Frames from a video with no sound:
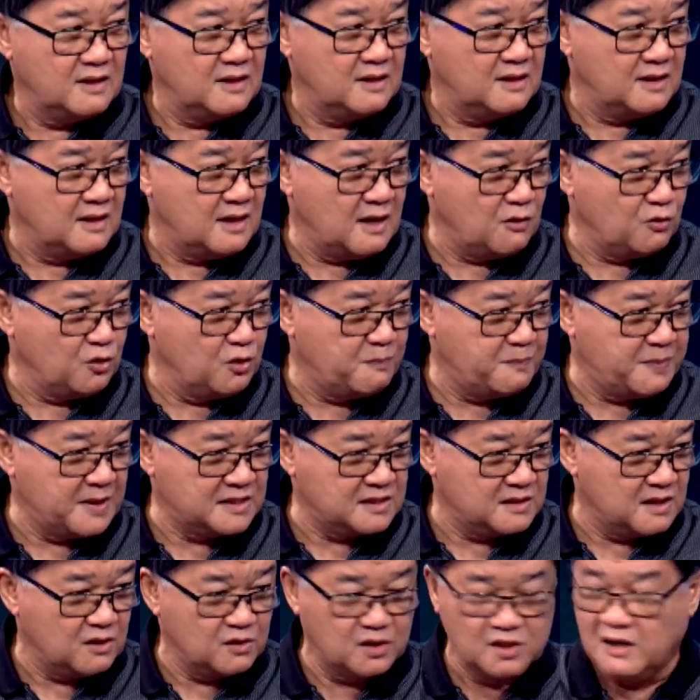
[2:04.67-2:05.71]
Sa ako mga
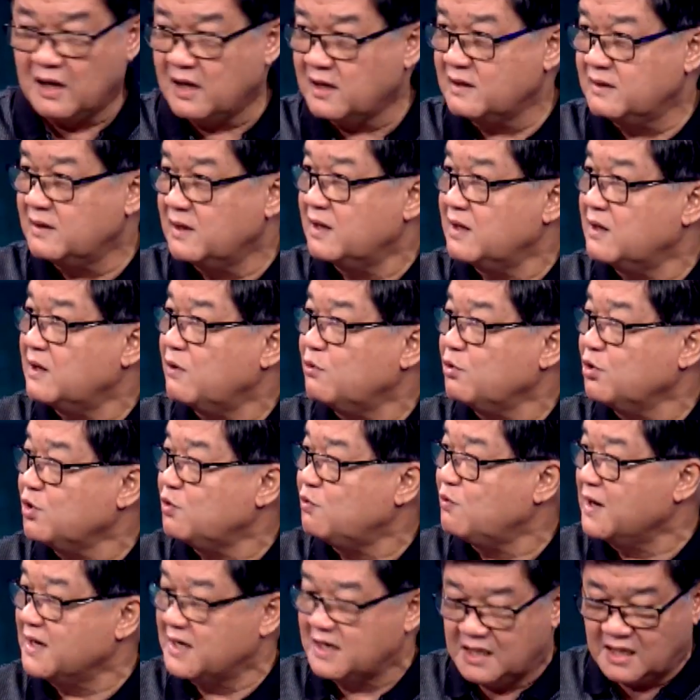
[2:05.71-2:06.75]
Marinas. Na, na, ako yung
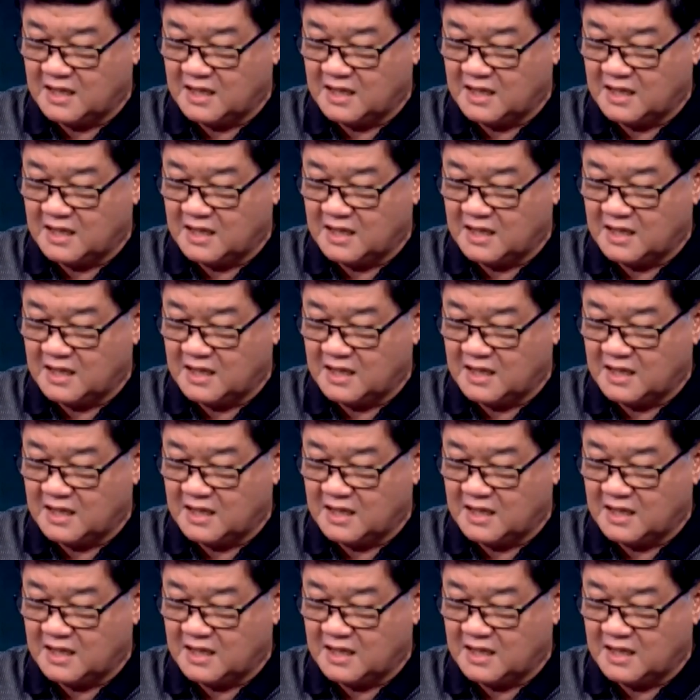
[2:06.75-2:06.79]
kwan eh.